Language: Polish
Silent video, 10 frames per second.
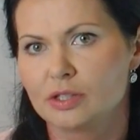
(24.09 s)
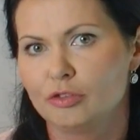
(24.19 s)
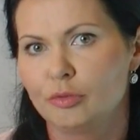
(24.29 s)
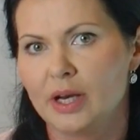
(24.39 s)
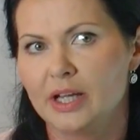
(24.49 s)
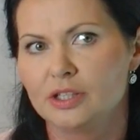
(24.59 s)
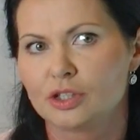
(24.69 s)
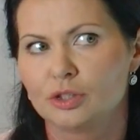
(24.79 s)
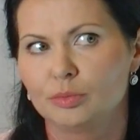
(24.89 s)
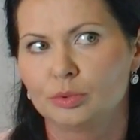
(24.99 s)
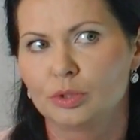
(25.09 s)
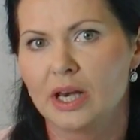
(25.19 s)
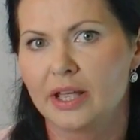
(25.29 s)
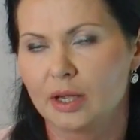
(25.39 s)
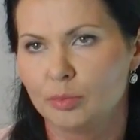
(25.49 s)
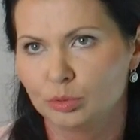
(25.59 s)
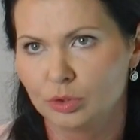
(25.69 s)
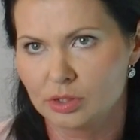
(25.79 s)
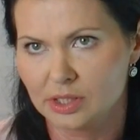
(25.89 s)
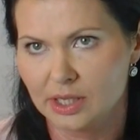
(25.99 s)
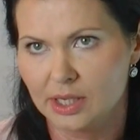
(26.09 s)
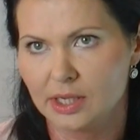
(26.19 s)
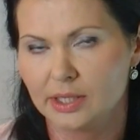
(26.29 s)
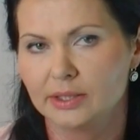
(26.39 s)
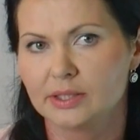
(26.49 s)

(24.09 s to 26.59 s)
i są w planie typu Galeria Północna